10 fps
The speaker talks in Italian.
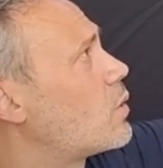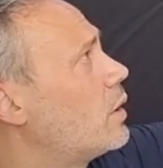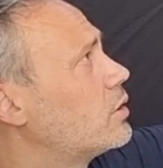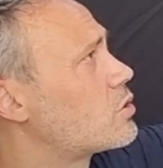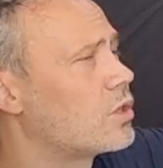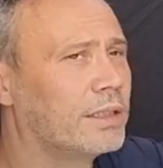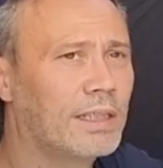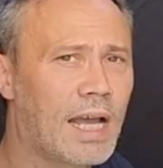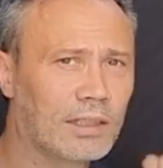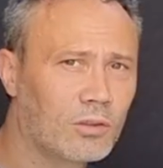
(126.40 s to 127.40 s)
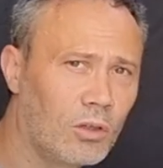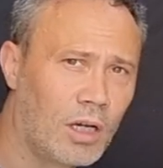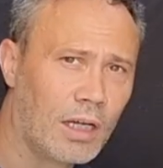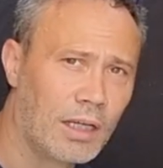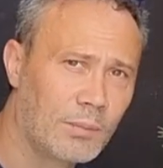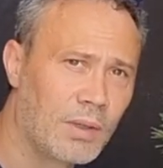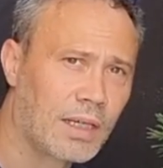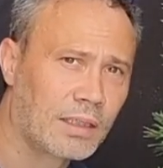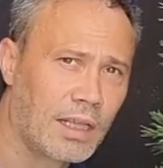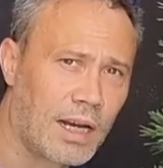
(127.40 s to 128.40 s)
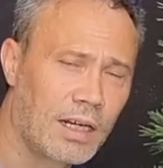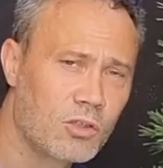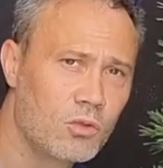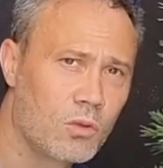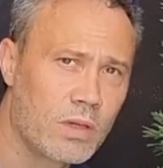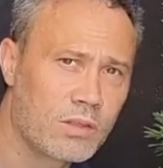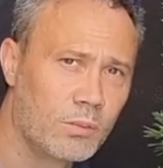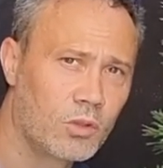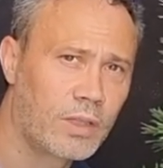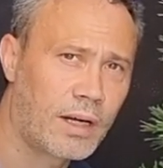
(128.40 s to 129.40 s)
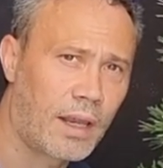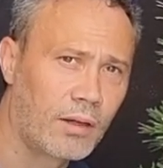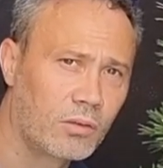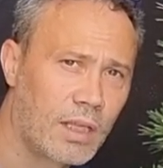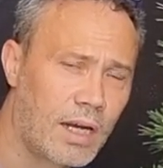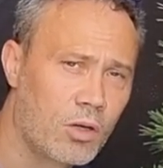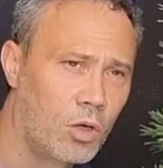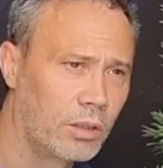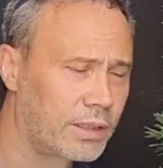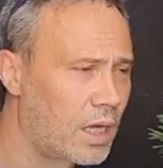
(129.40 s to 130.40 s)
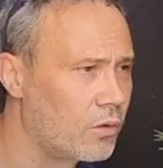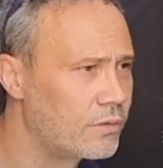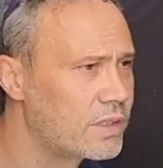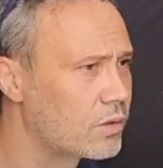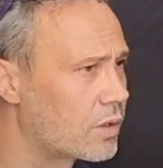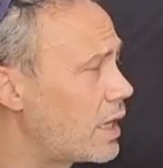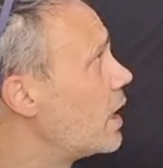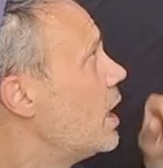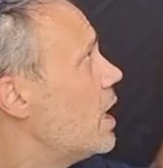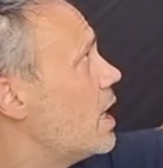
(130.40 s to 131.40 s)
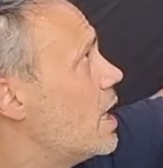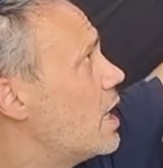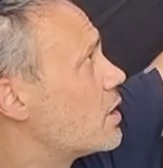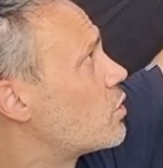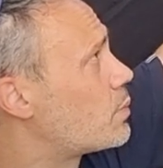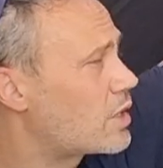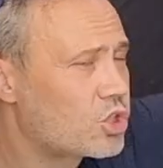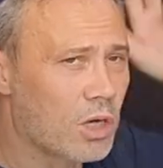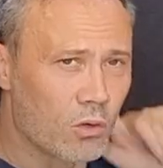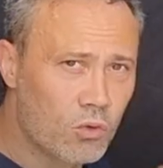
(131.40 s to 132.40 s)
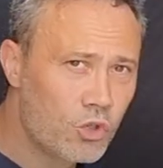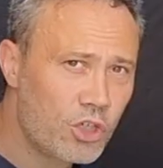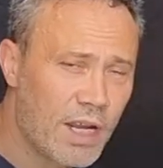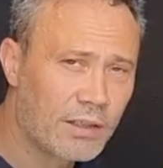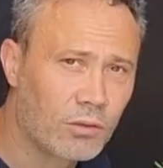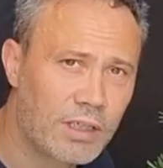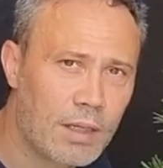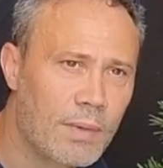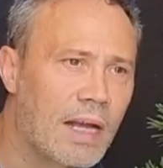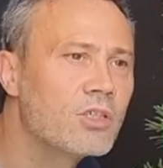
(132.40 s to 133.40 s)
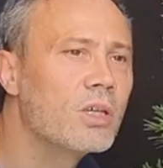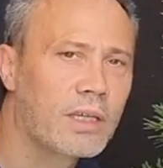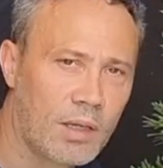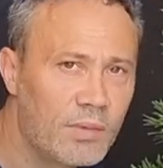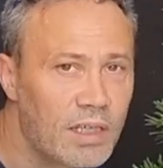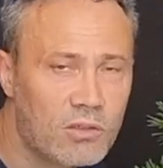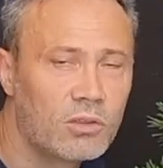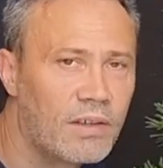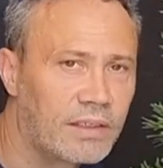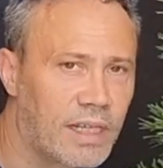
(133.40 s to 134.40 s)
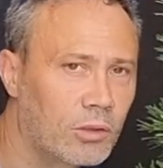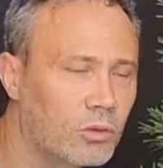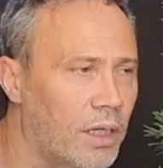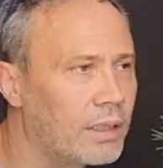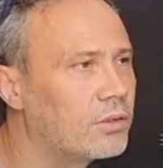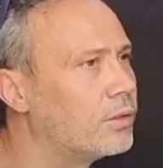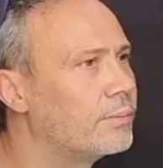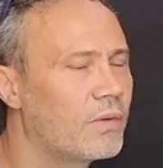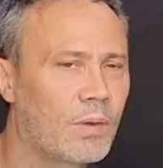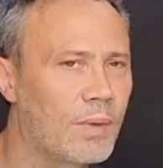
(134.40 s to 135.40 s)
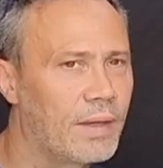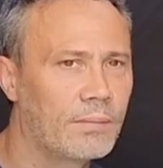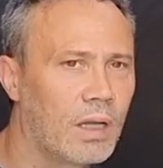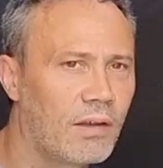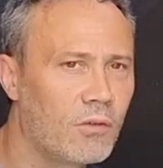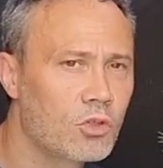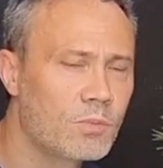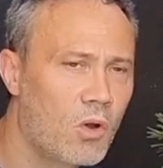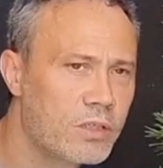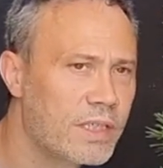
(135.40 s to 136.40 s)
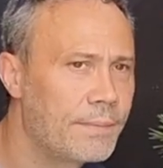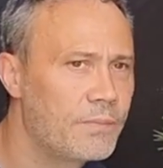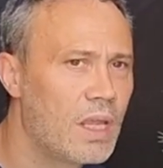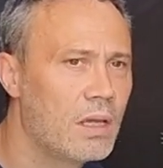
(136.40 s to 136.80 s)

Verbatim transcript: ma quando sono andato ah, per tirarla su in questo mio terreno di raccolta ho visto che Sopra c'era un cuscinetto di erbacce che mi nascondeva il tratto dritto. Vabbè, l'avevo smossa